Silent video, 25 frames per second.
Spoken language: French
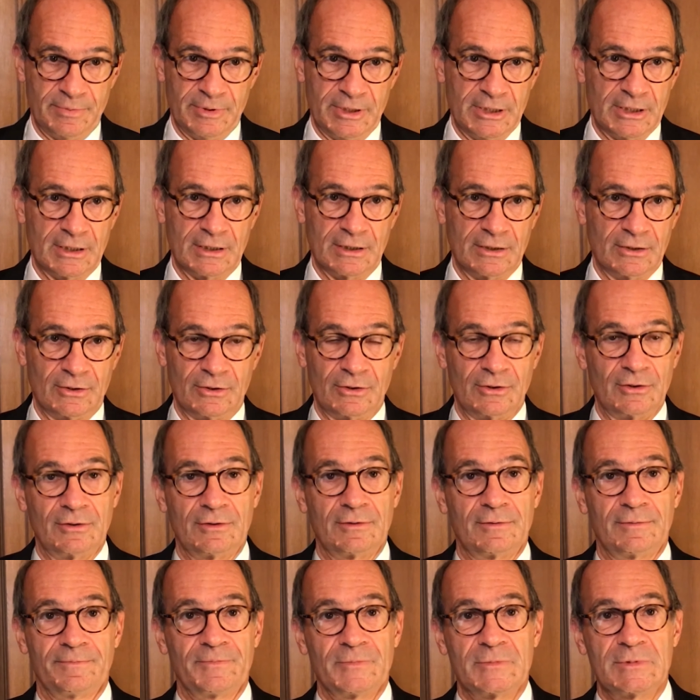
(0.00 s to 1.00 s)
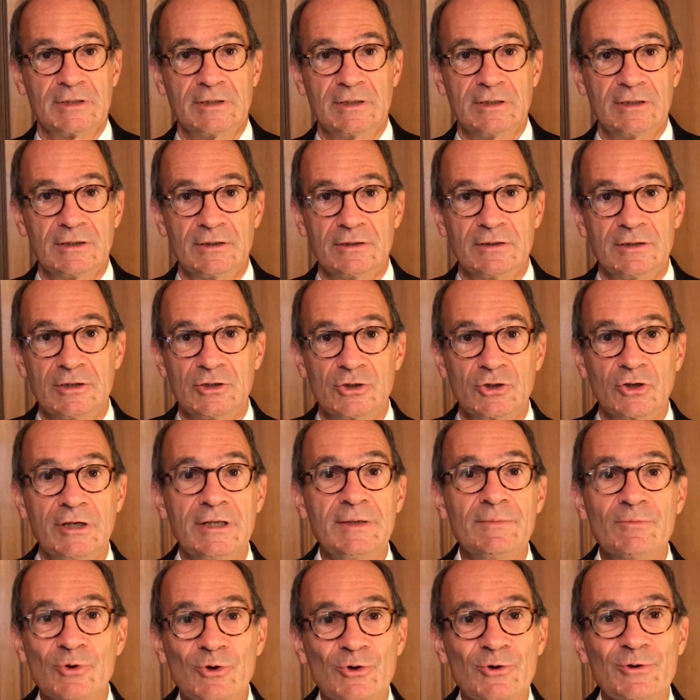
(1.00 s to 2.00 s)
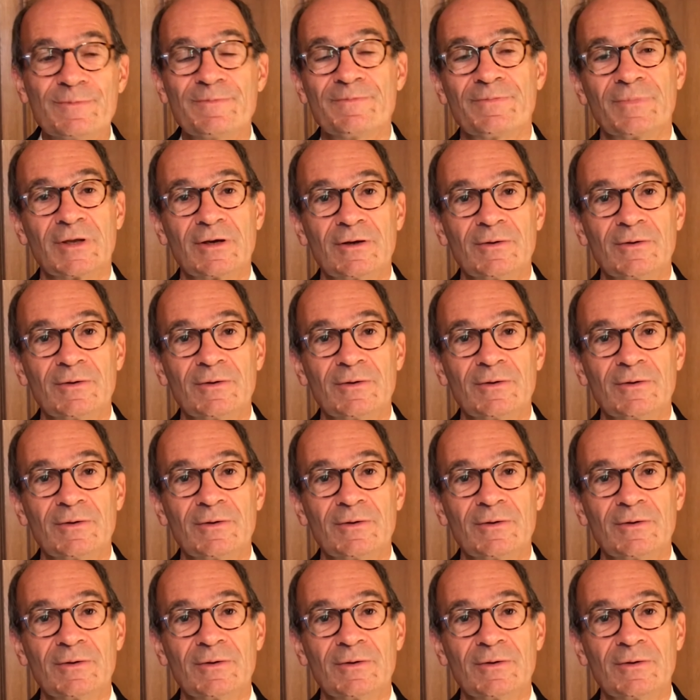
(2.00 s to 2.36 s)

bien, c'est des, jolis mots,